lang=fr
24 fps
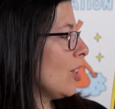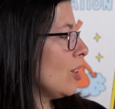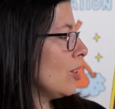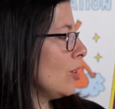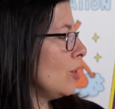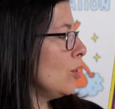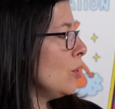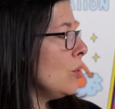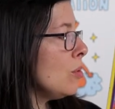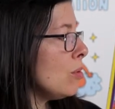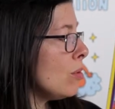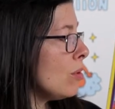
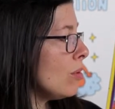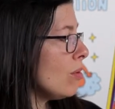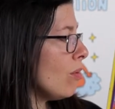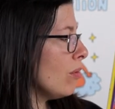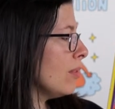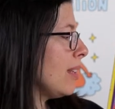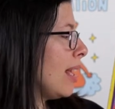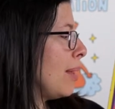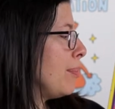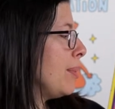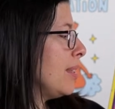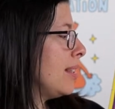Nous,
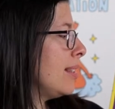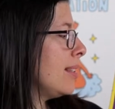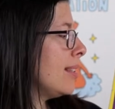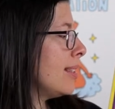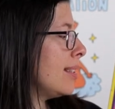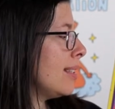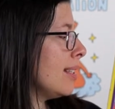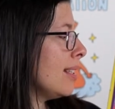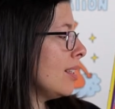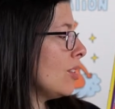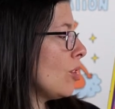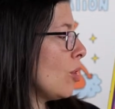on habite
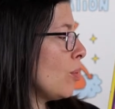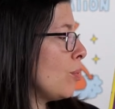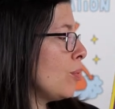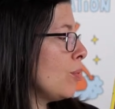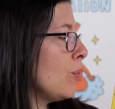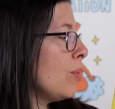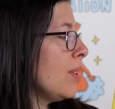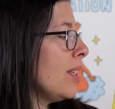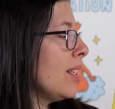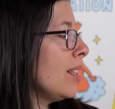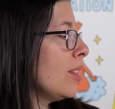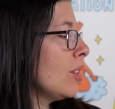ici
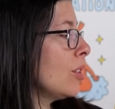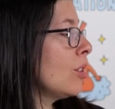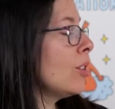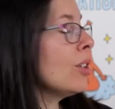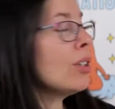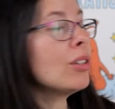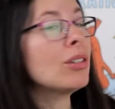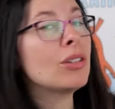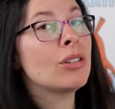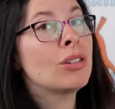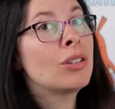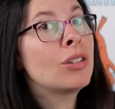depuis
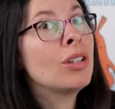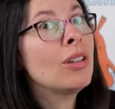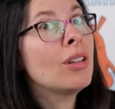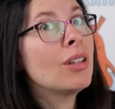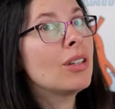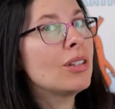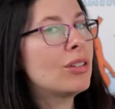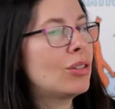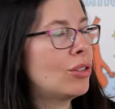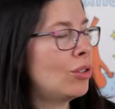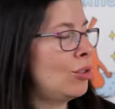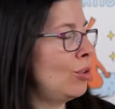
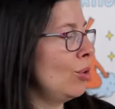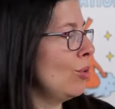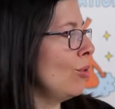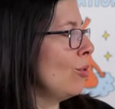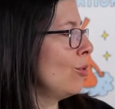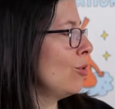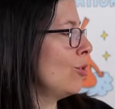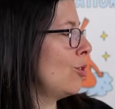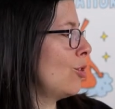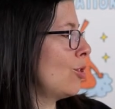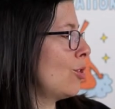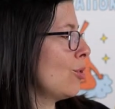
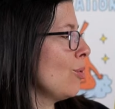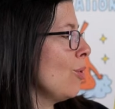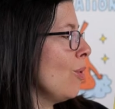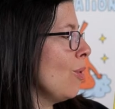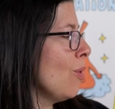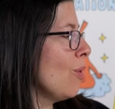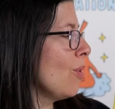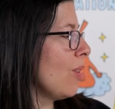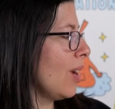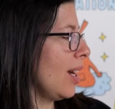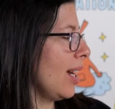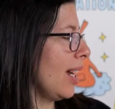
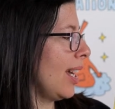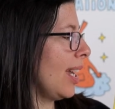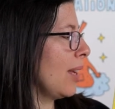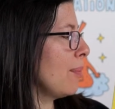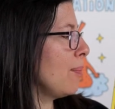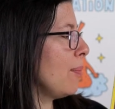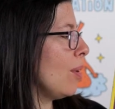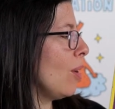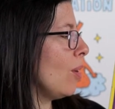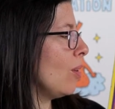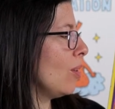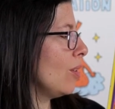toujours,
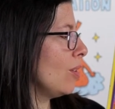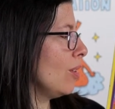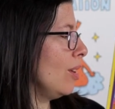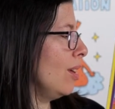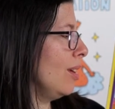répond,